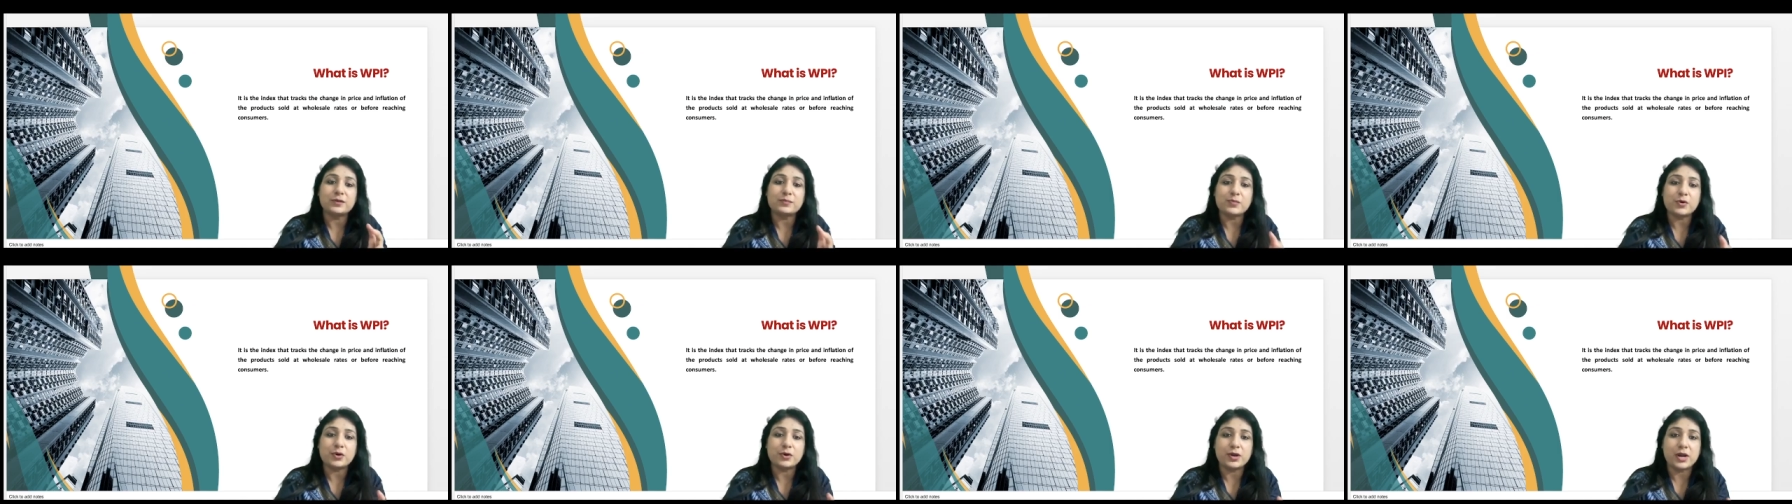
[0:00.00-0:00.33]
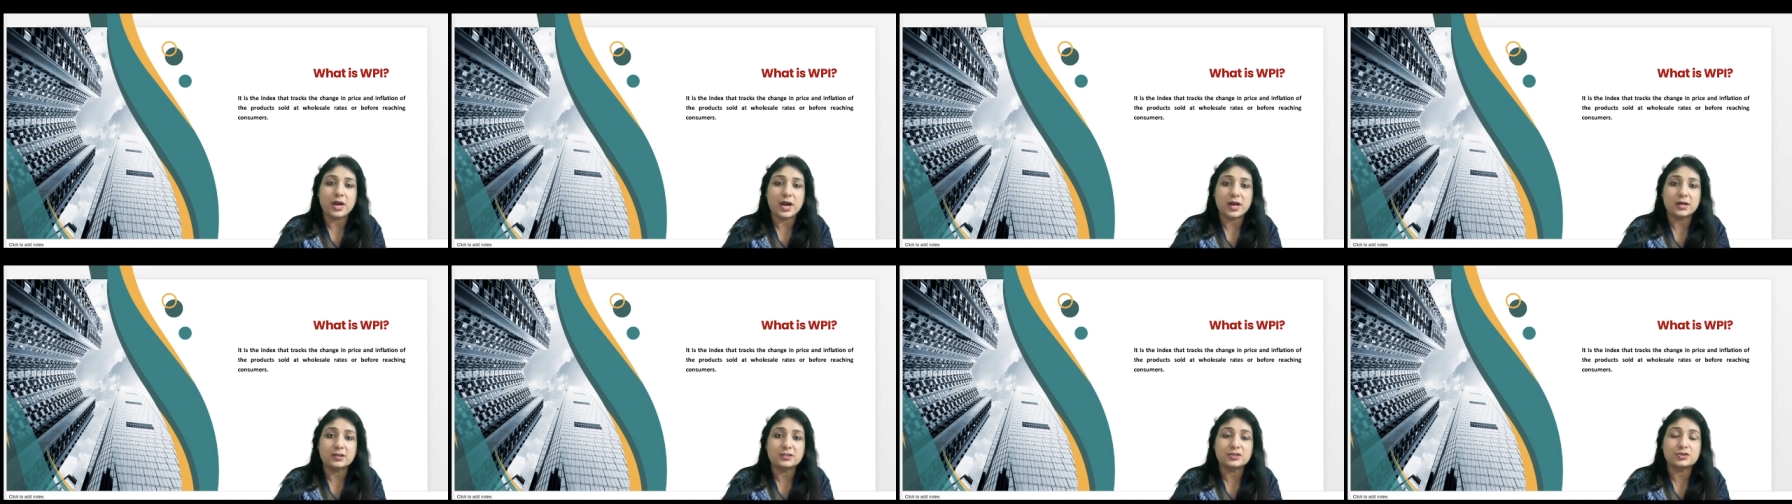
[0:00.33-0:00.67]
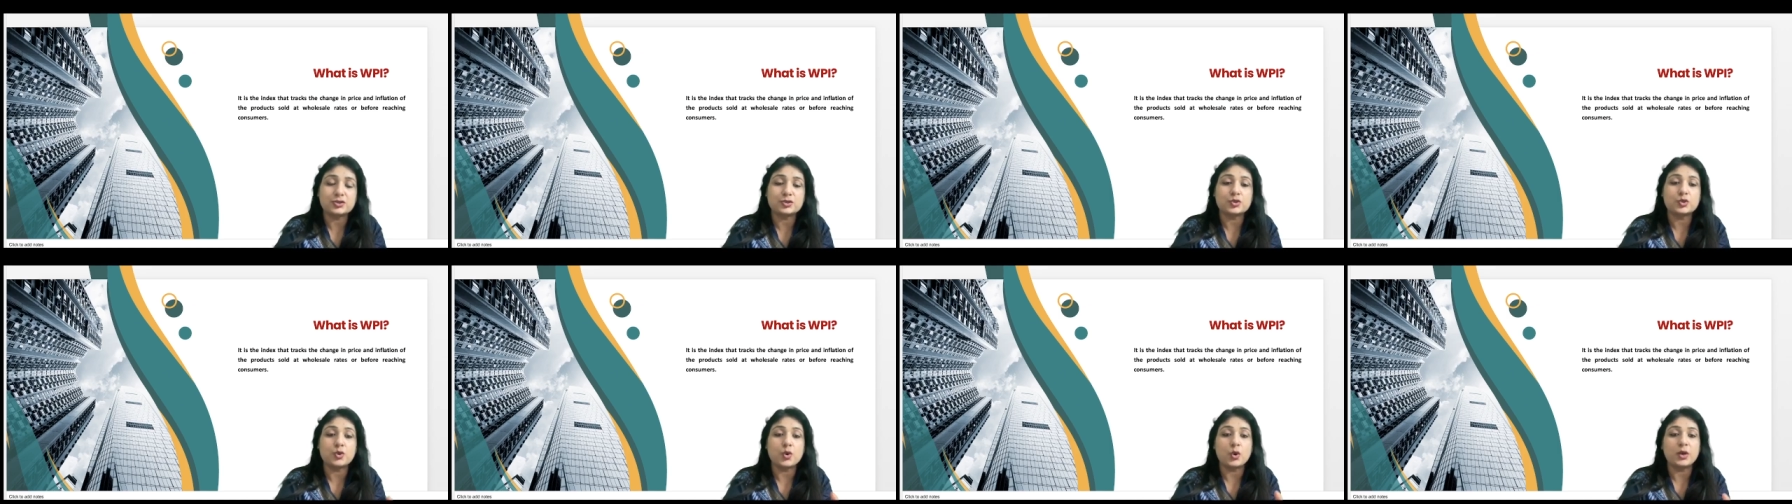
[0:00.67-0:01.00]
द प्रोडक्ट
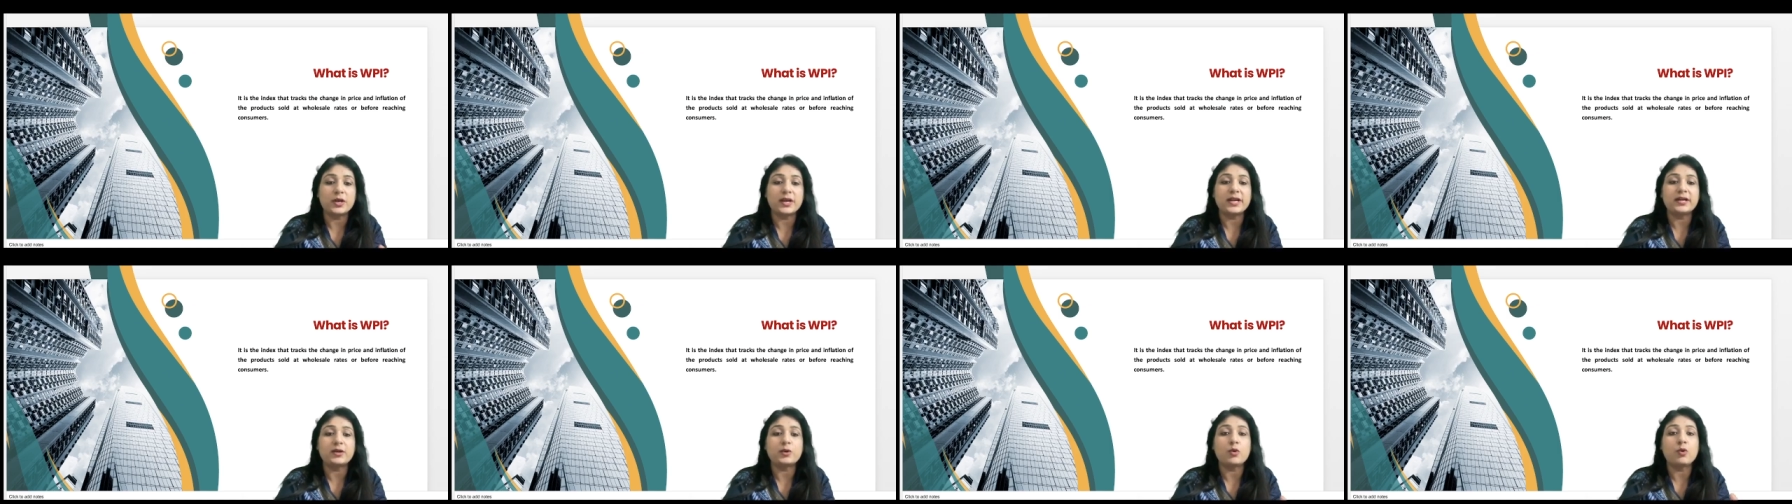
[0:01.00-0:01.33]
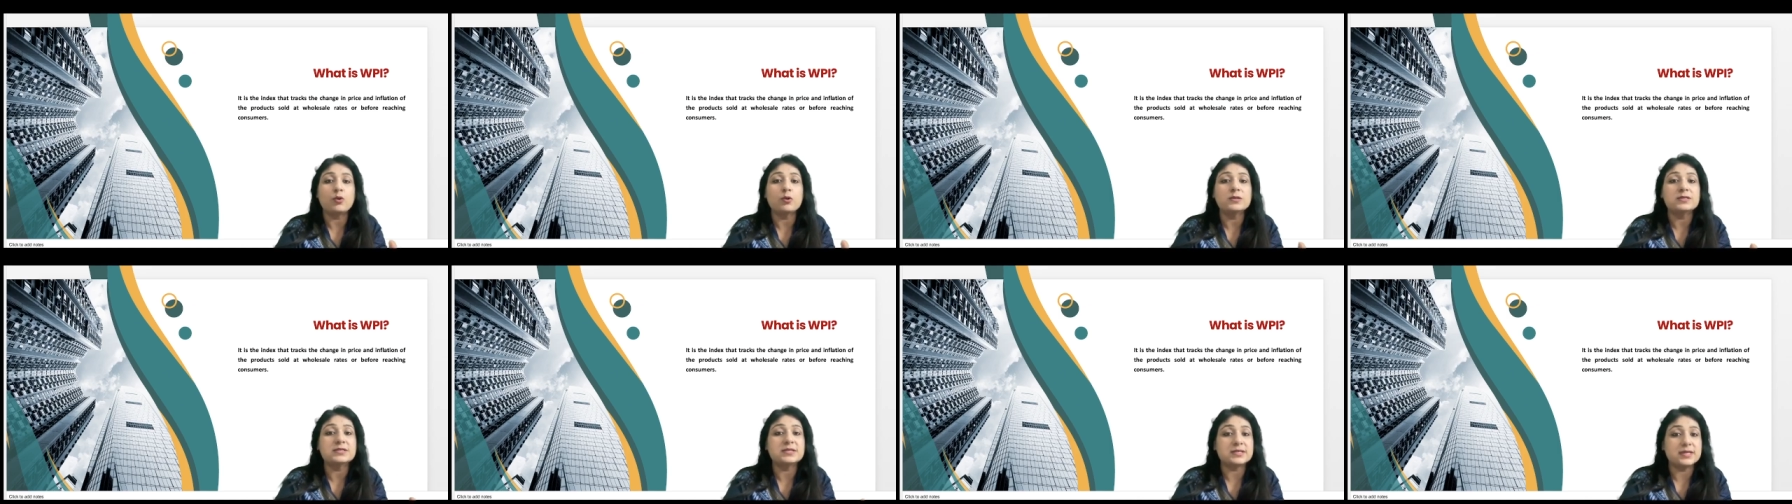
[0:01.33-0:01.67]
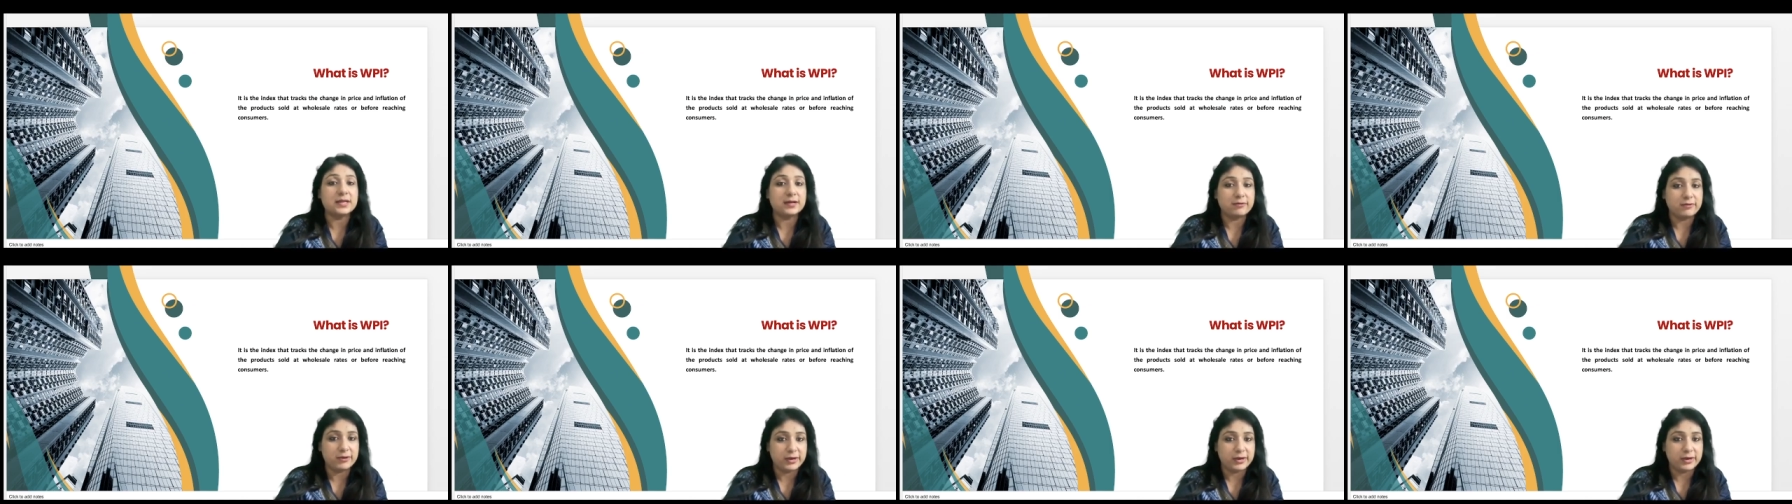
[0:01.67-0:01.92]
सोल्ड एट होलसेल